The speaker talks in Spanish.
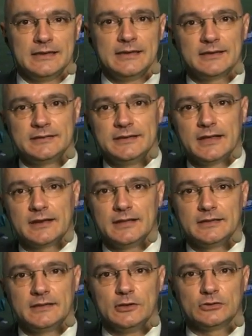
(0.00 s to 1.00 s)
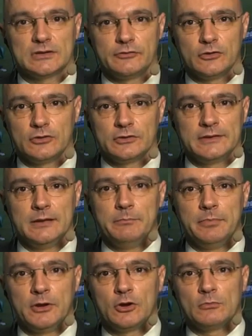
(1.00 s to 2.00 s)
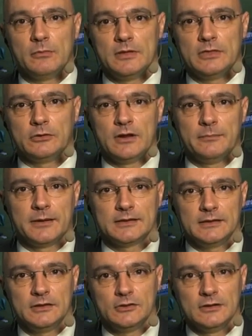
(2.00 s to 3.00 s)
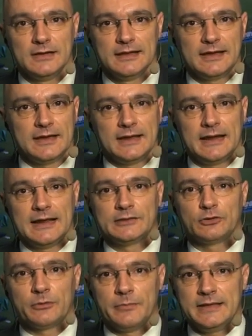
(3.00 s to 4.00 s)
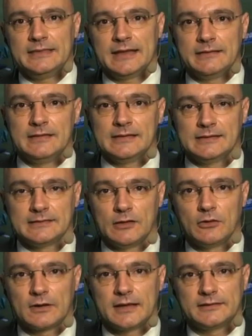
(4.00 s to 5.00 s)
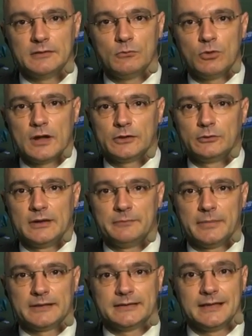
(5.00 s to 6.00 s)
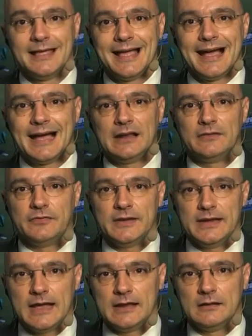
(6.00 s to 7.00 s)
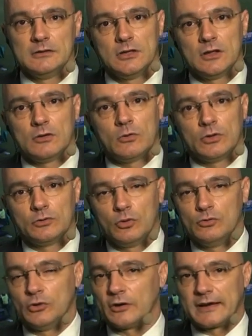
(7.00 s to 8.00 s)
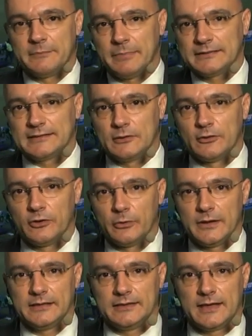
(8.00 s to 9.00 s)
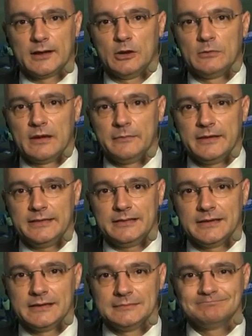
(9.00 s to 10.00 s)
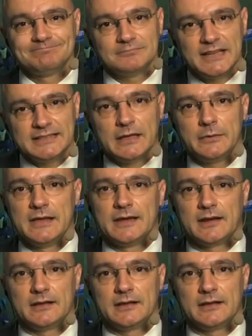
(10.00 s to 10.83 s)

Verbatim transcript: y así Argentino zafó del peor momento en el partido, que era la tormenta que había desatado Racing buscando el empate. Al final, cuando uno repasa los 90 globalmente, está bien que